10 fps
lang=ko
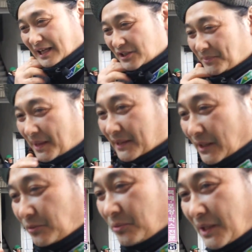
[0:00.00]
아침에
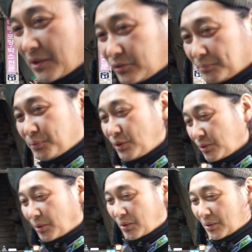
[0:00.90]
냉동된 것도
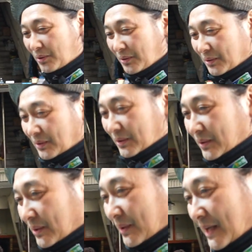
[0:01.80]
풀고
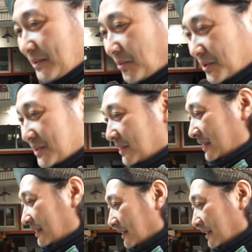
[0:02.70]
어, 하는 곳이죠